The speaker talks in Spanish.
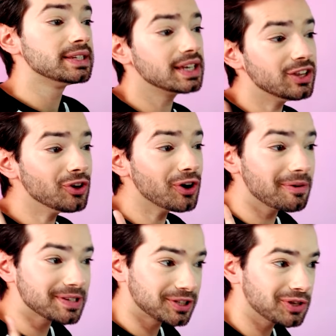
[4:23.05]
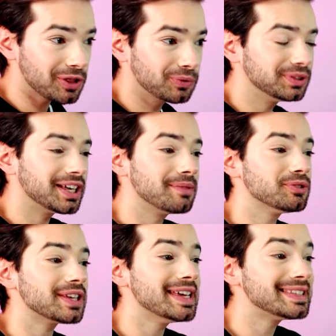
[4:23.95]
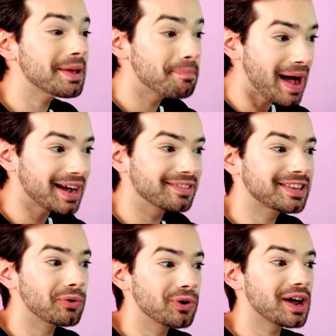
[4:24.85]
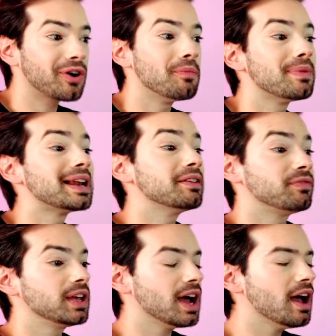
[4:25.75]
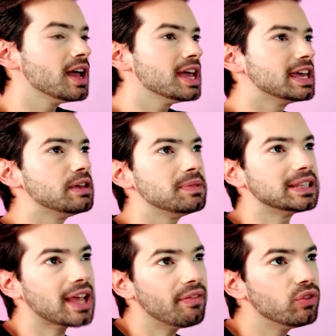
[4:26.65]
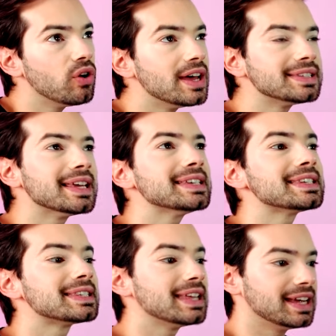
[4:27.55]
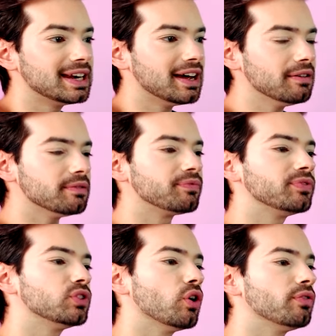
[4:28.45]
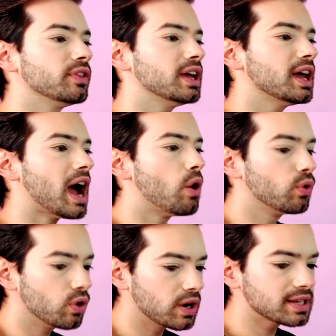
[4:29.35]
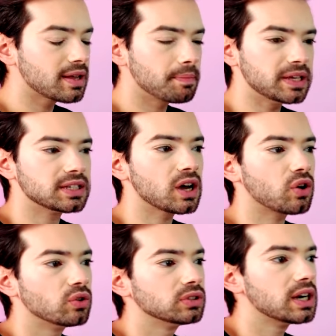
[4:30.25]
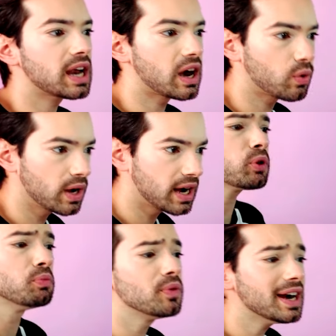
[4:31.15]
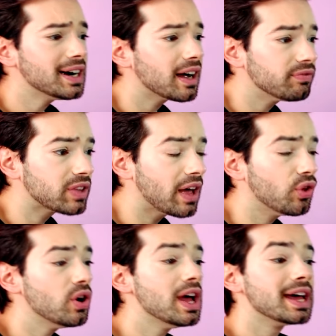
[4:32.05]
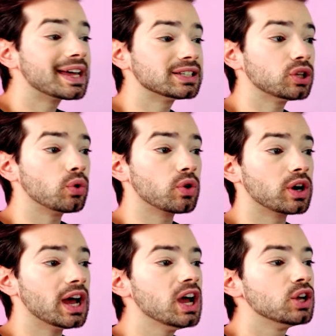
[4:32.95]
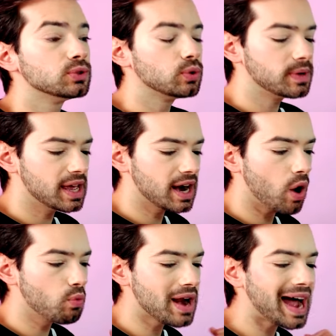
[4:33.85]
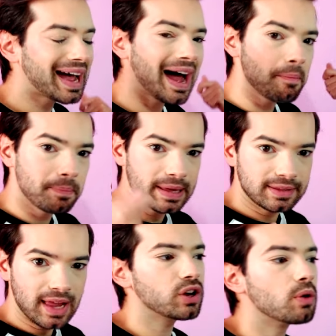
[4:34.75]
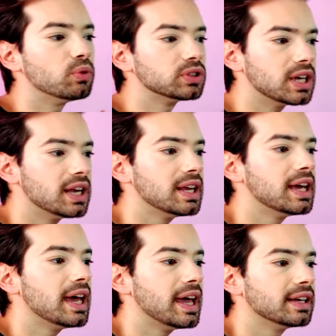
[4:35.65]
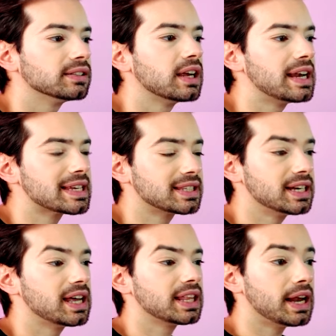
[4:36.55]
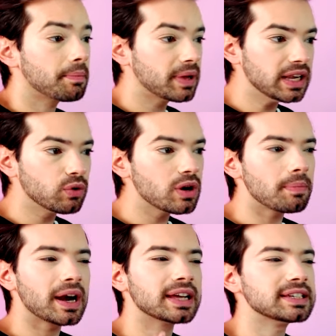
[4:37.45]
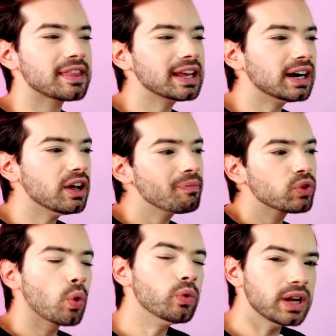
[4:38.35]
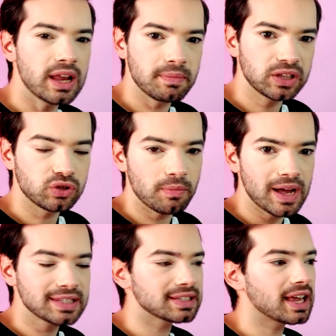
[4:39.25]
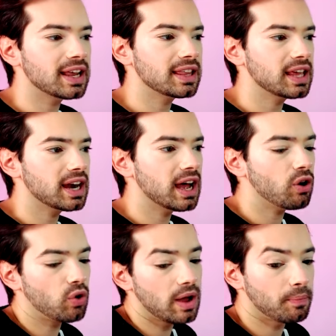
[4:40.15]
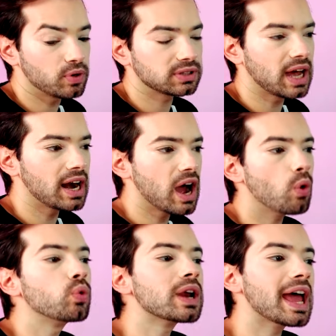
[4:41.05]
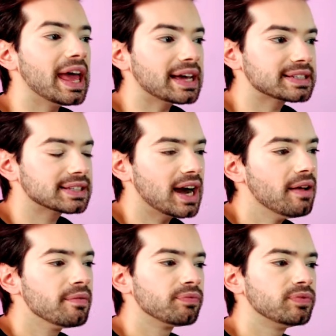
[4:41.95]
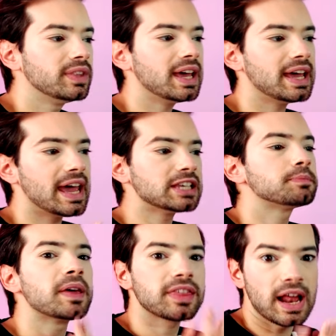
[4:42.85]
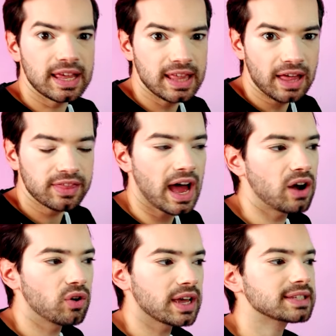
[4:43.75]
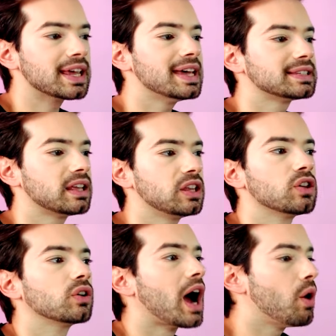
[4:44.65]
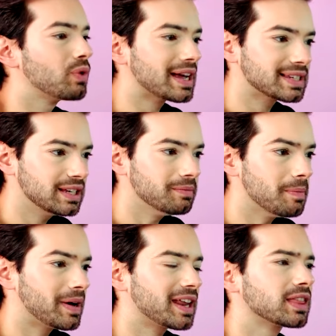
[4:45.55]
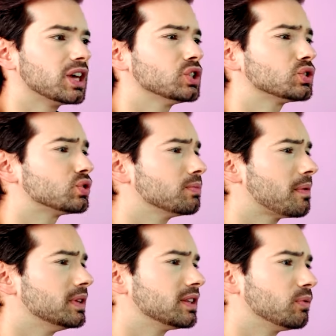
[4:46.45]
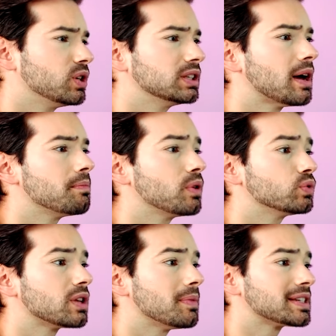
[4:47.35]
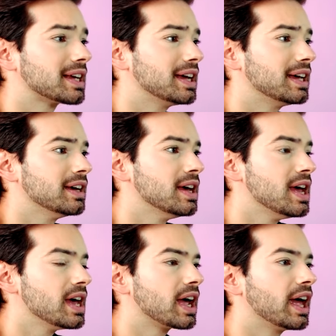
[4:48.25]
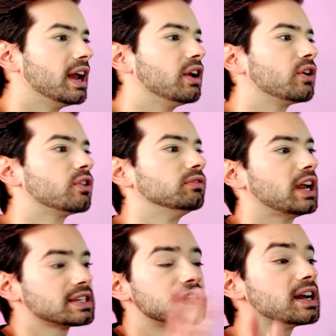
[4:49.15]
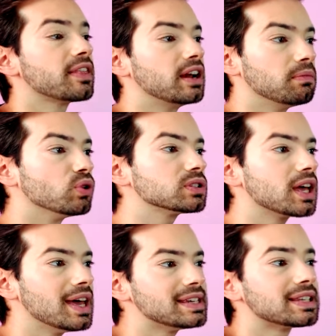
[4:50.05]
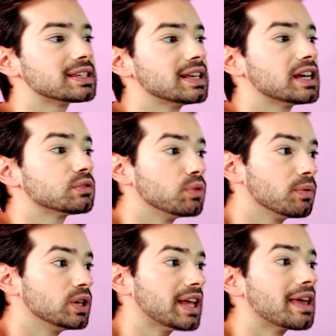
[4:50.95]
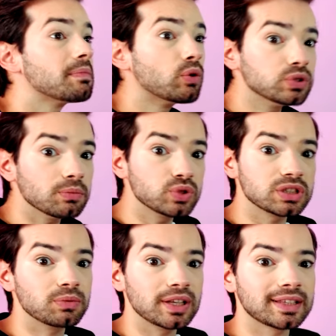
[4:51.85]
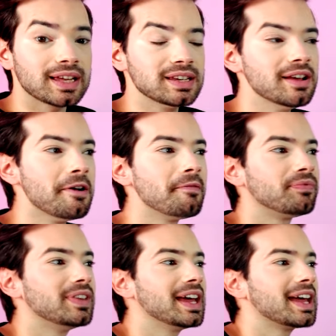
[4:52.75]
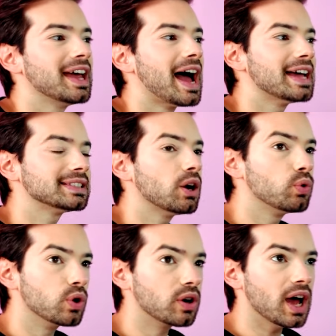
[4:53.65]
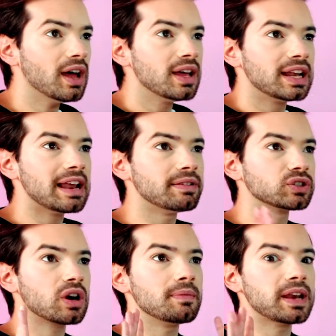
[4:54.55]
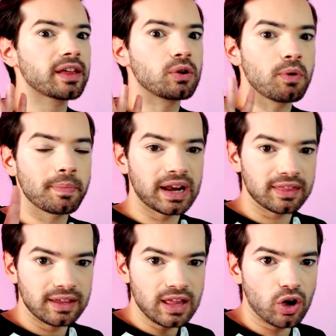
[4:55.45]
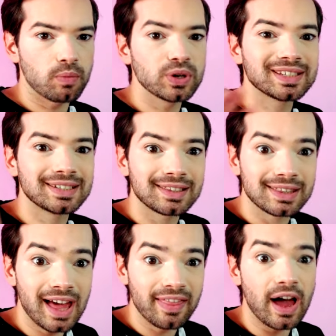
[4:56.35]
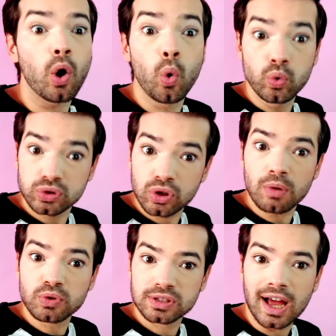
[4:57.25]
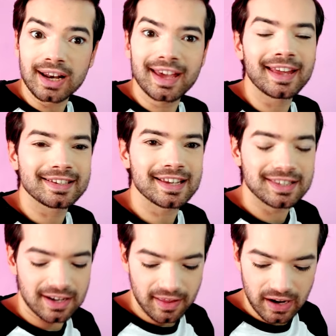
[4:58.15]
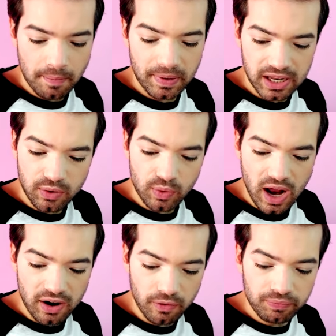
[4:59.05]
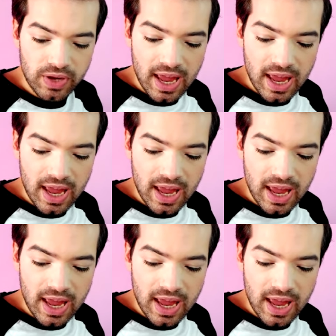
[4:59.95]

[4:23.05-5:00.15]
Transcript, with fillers: Siguiendo con el vestido azul tenemos este pack de Aurora con Maléfica imitando esa escena donde Aurora se pincha con la rueca. Me hubiera encantado que esta Aurora tuviera una capita como tiene en la escena de la película para añadirle un elemento más que le diera o le aportara un extra de especialidad a lo que es esta edición. Aún así me parece sumamente bonita, me gusta más que, que la escena del bosque, esta escena es muy bonita y me gusta muchísimo el detalle de que a esta Aurora la ves con la mirada como perdida, como hechizada, justo como sale en esa escena de la película, ¿no?